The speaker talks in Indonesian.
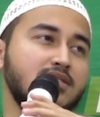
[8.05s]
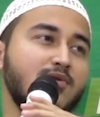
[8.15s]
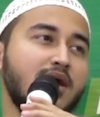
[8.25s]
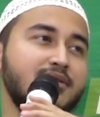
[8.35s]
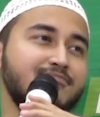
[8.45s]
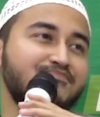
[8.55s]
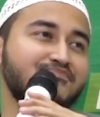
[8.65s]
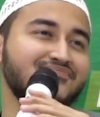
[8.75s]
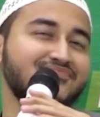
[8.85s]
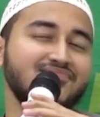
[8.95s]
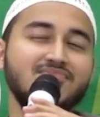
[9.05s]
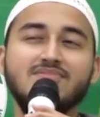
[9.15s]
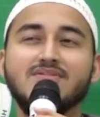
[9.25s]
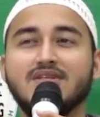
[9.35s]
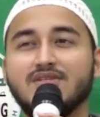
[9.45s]
dikecewain.
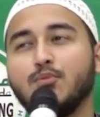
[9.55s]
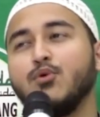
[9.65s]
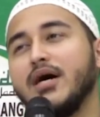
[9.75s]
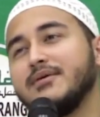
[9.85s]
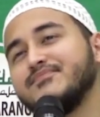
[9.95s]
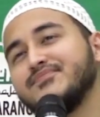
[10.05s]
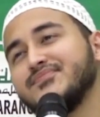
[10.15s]
Semua.